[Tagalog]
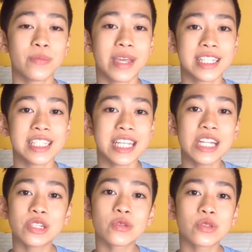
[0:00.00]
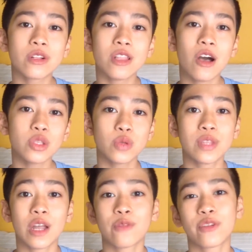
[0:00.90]
to make this intro so long, so
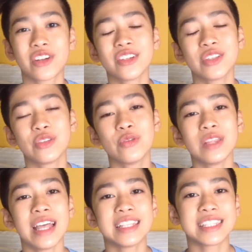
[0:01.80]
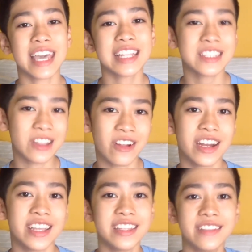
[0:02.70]
without further ado, let's get started.